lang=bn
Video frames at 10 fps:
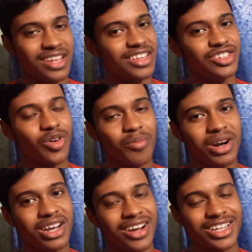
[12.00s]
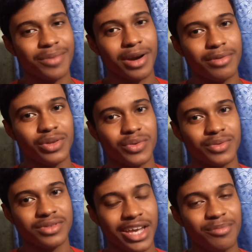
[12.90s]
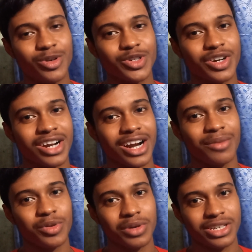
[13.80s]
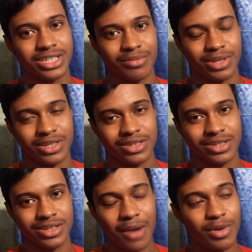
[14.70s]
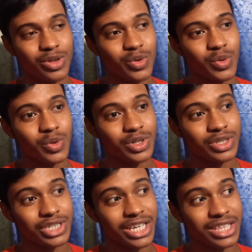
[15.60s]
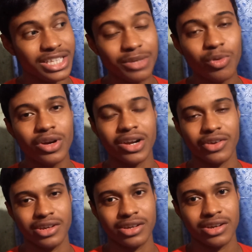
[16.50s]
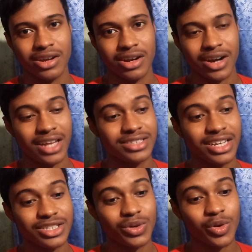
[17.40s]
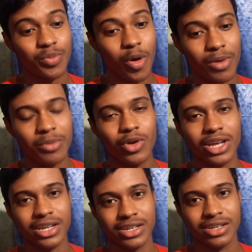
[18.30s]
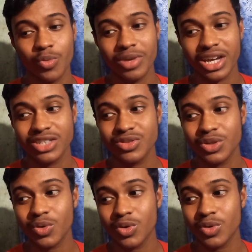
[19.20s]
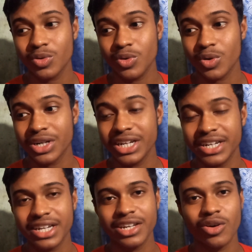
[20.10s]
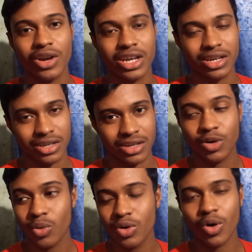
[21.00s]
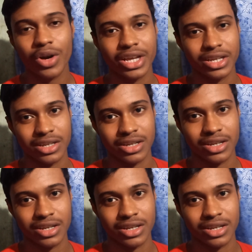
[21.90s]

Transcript: তারা তাদের সম্মানটা রাখতে পারবে তো এই প্রশ্নটা রাখলাম তোমাদের সামনে একমাত্র সেই দিদি বোন নয় রাস্তায় যে কোনো প্রবলেম হলে কোনো মেয়েকে যদি কোনো লোক টিটকিরি করে টোন করে